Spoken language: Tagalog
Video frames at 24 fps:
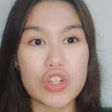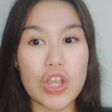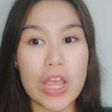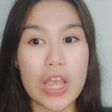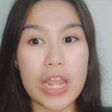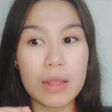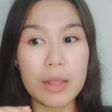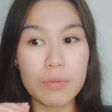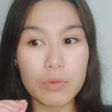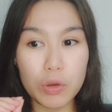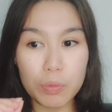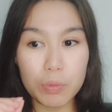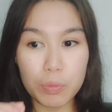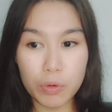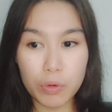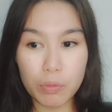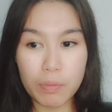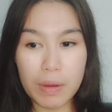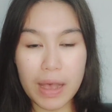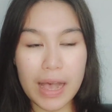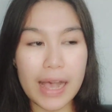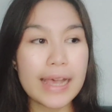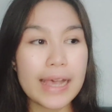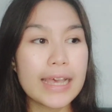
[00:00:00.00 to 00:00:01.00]
Alam nyo po
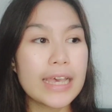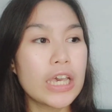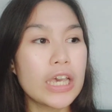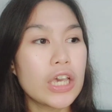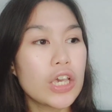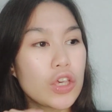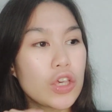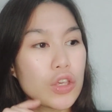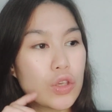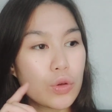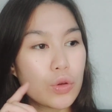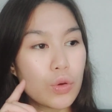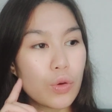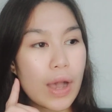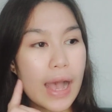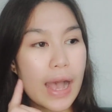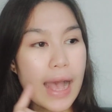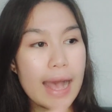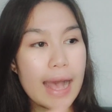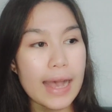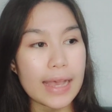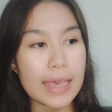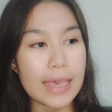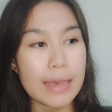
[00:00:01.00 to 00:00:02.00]
ba, yung
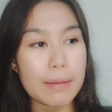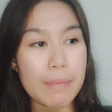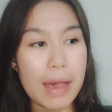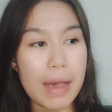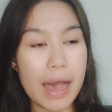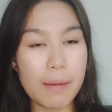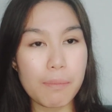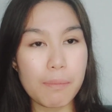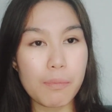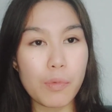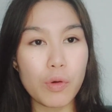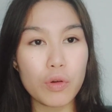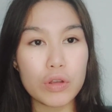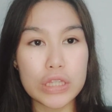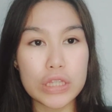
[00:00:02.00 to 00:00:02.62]
aking MacBook,